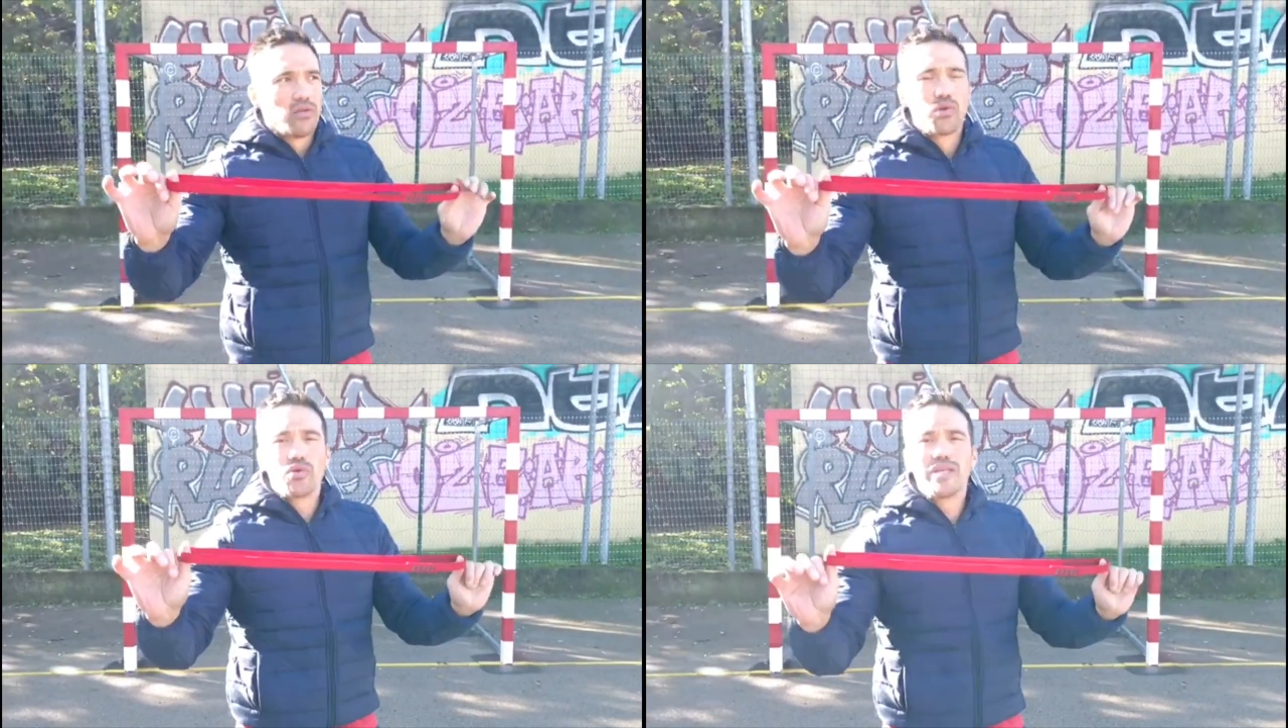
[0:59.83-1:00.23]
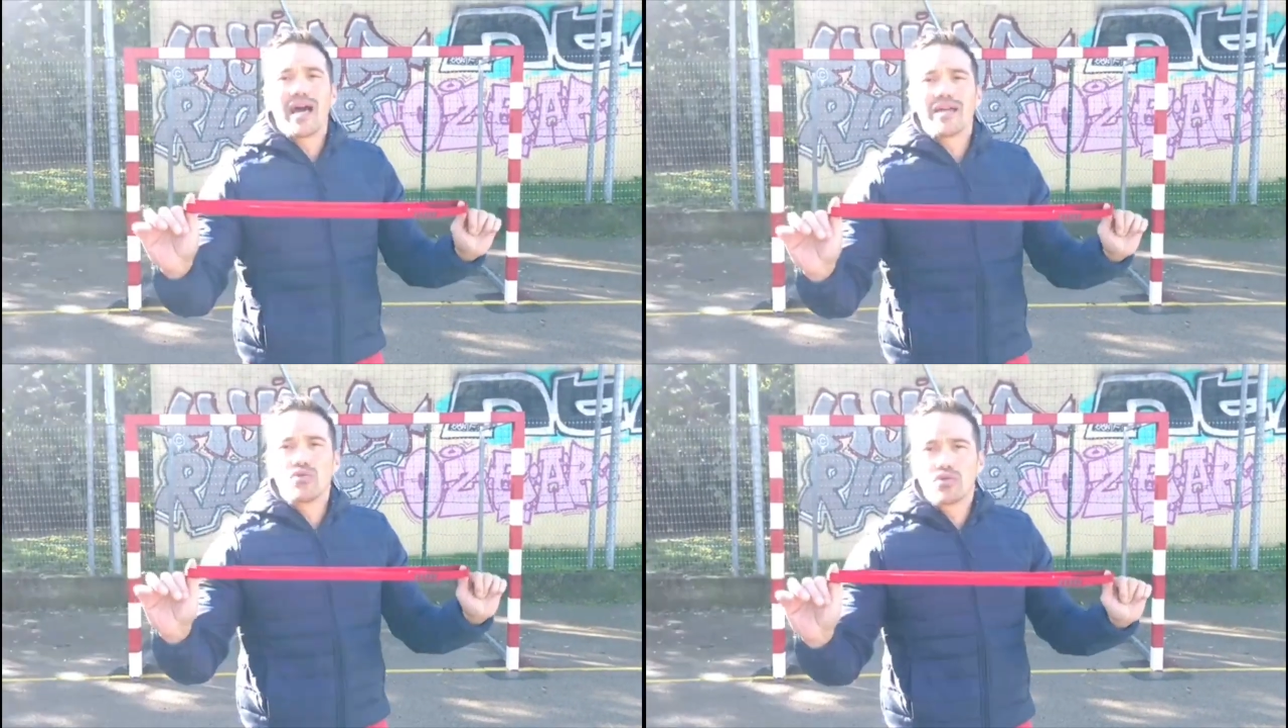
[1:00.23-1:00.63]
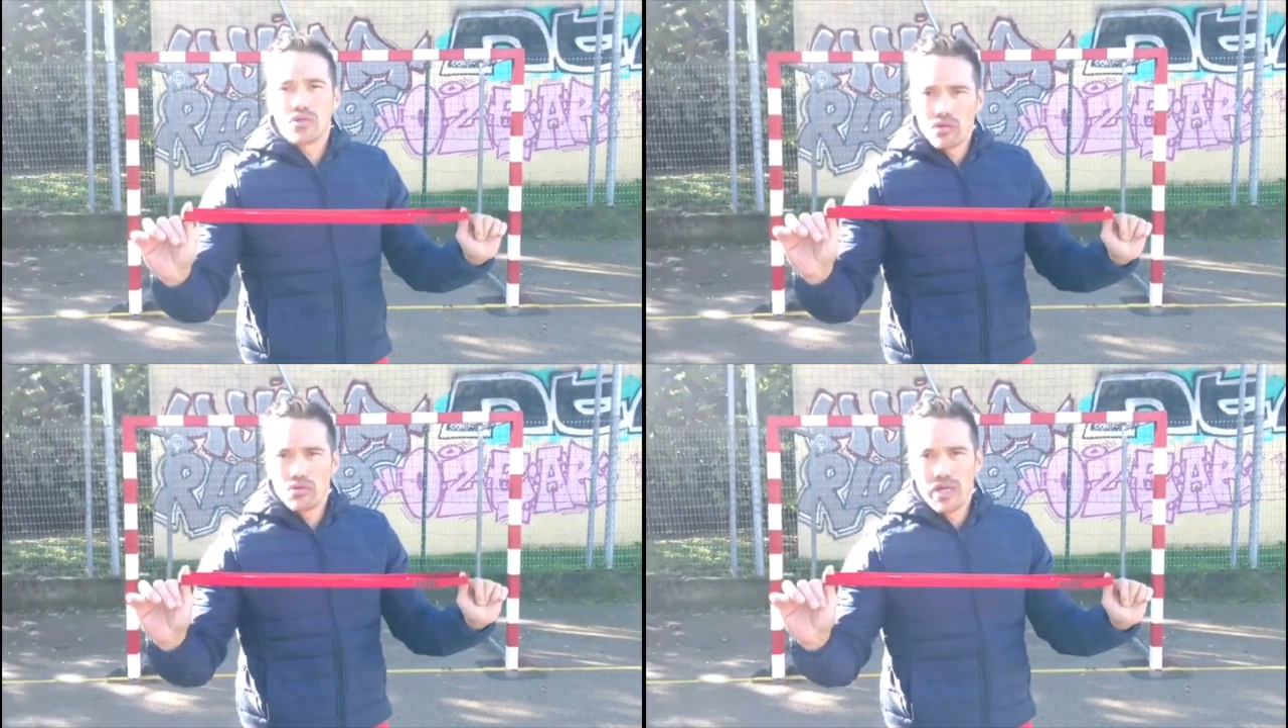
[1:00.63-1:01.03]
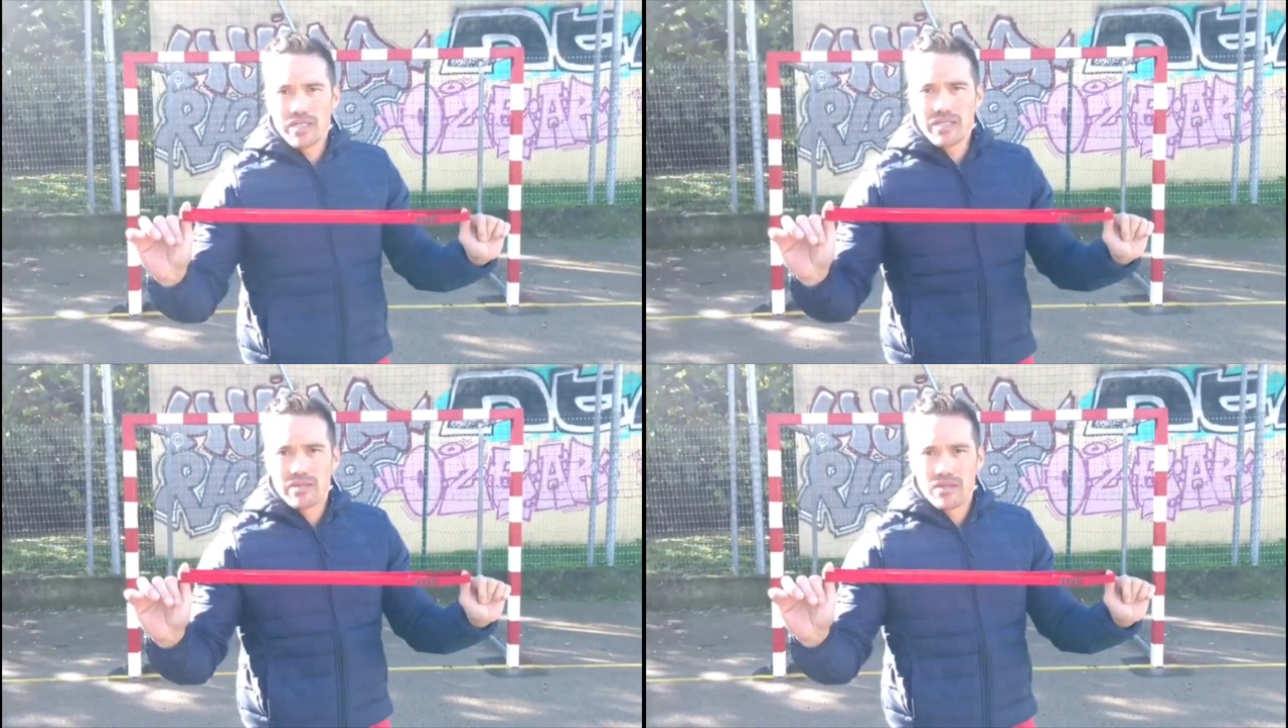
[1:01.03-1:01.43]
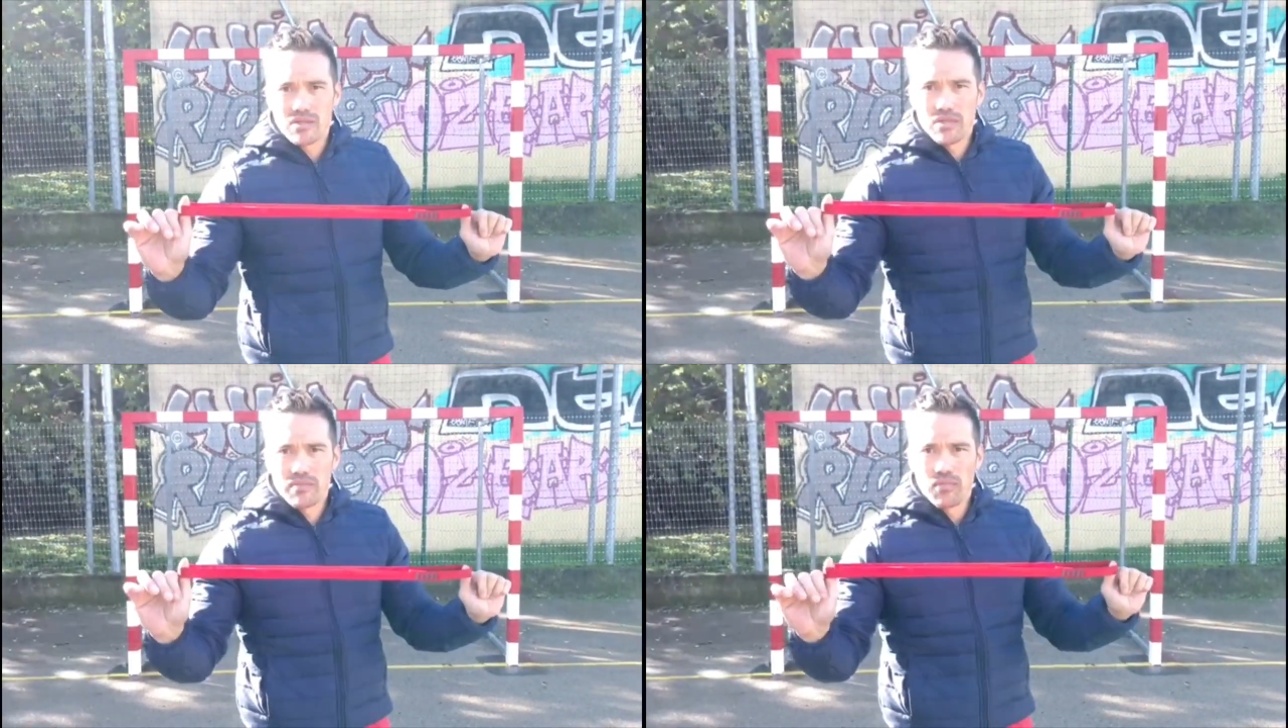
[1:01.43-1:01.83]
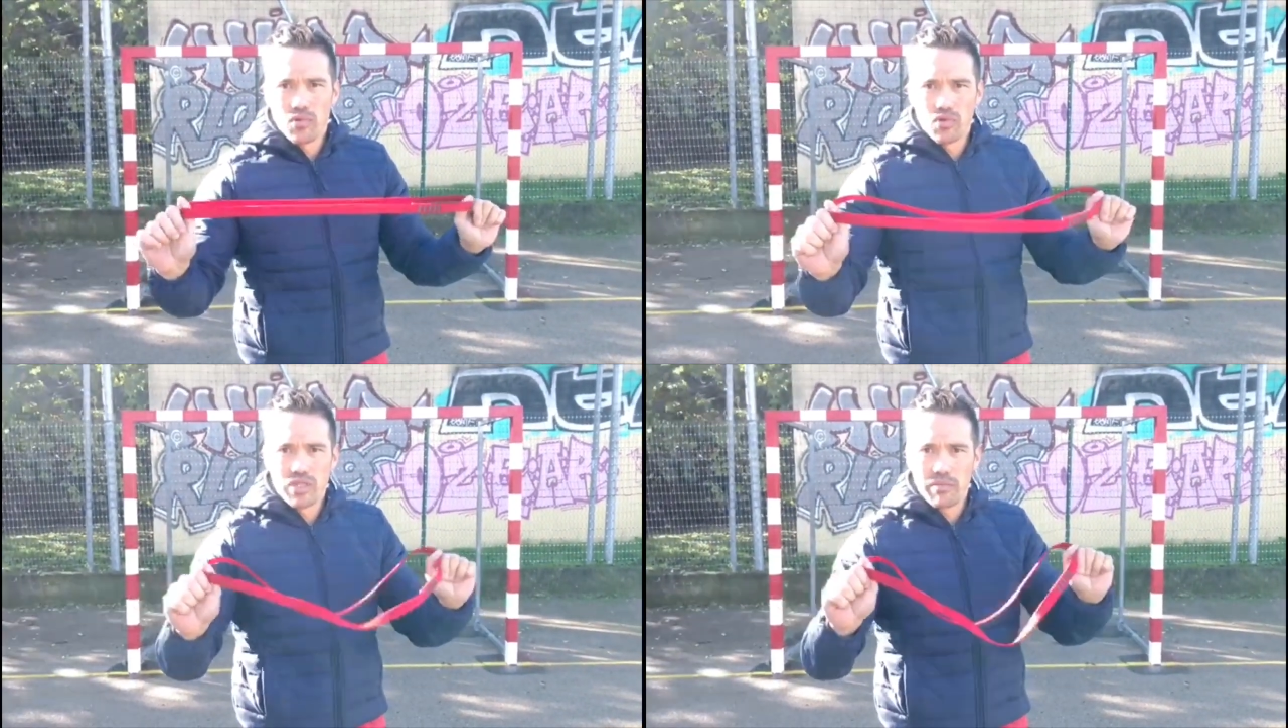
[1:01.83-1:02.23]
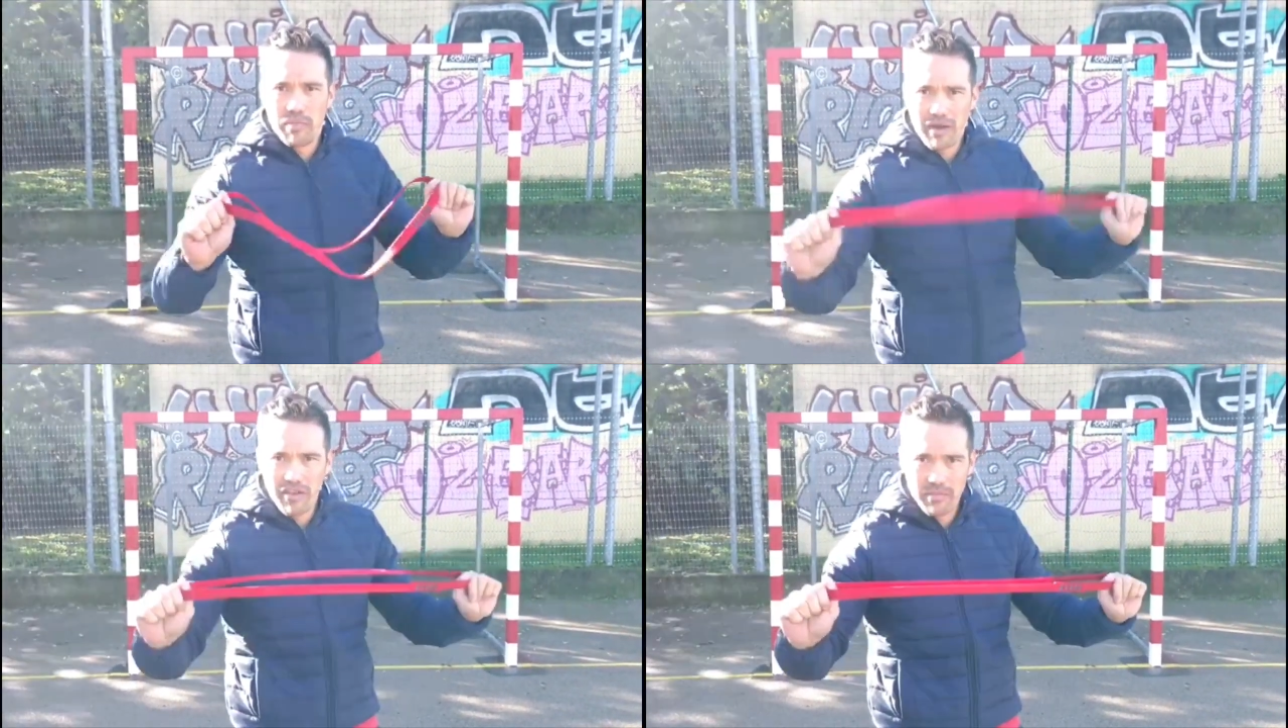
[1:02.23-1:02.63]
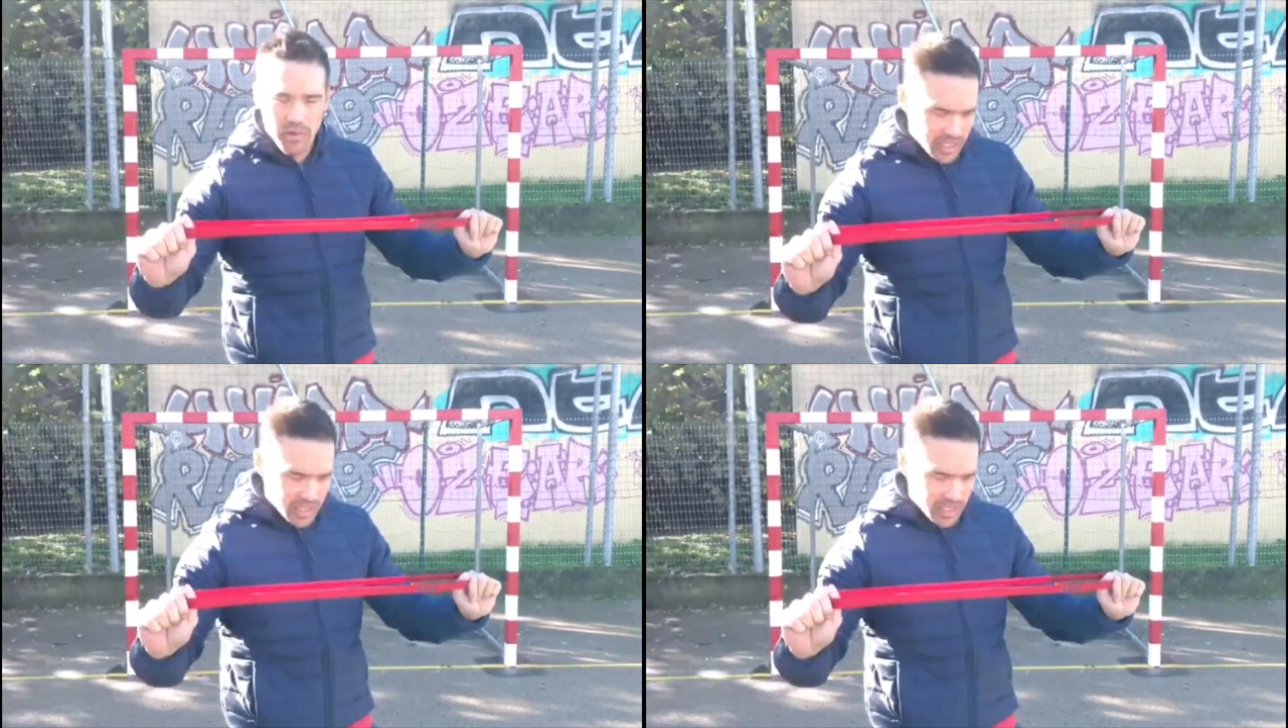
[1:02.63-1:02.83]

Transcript: donné à 2 tonnes de résistance. Donc c'est parfaitement